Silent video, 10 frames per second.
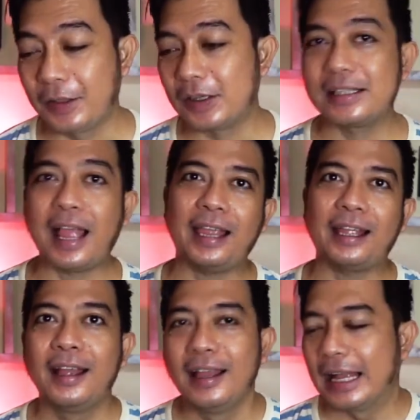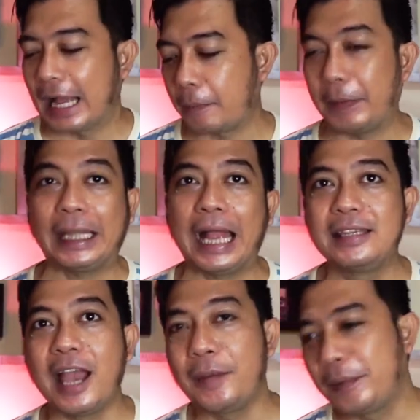terus naik karpet
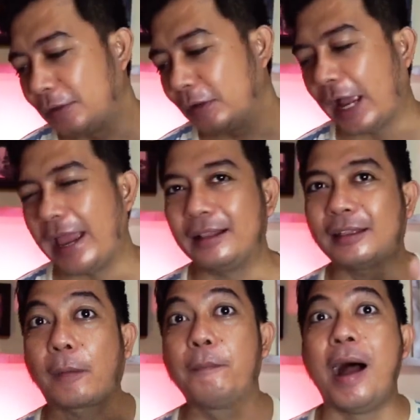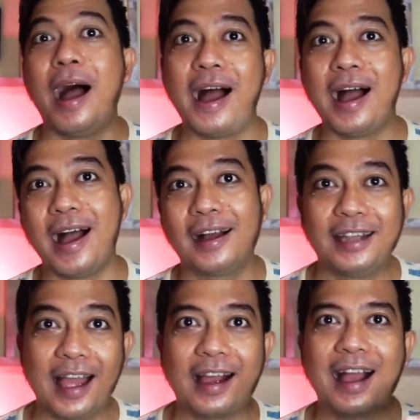ajaib itu kayak terbang di
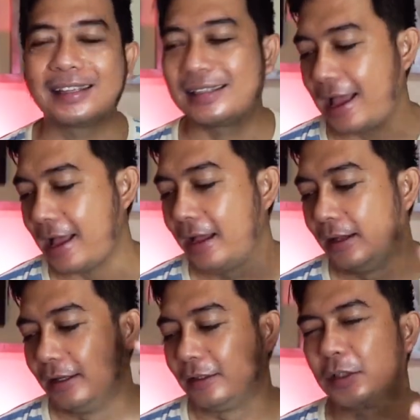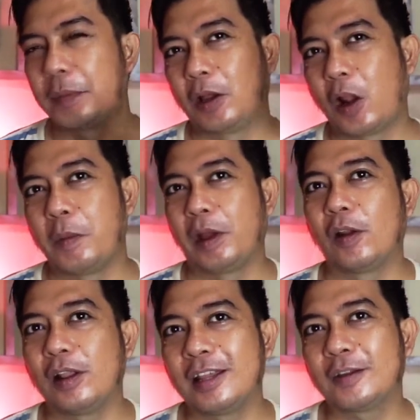angkasa terus background
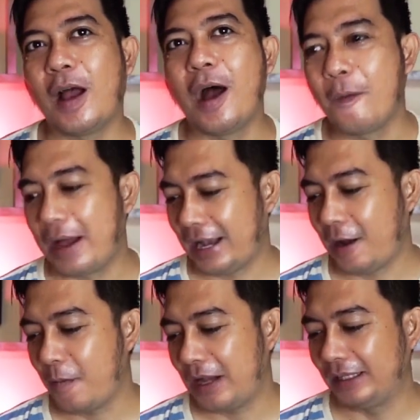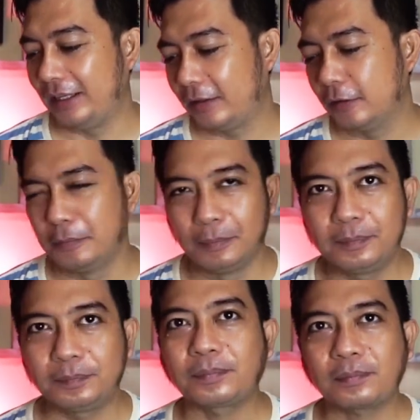backgroundnya tuh awan-awan gitu
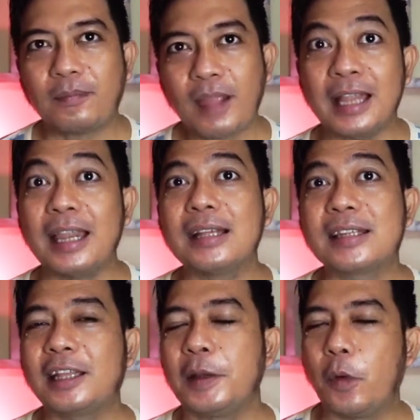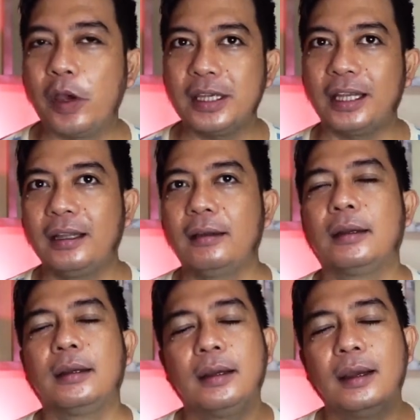dan starting pointnya
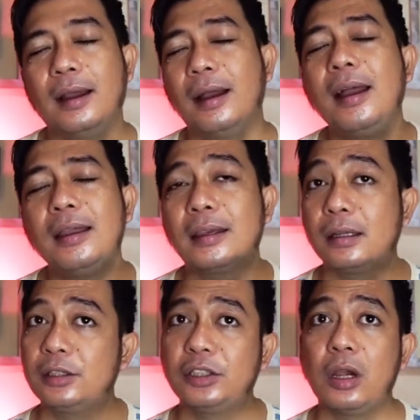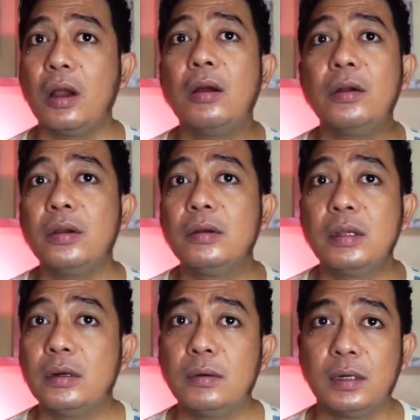I can show you
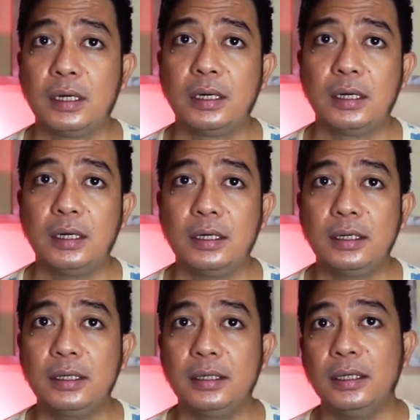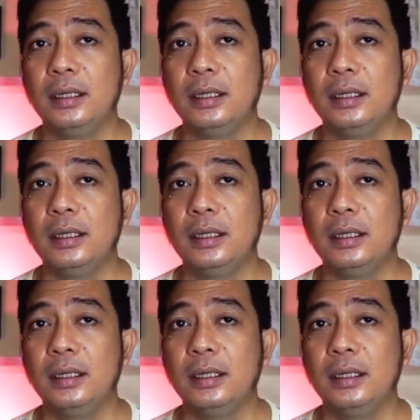the world.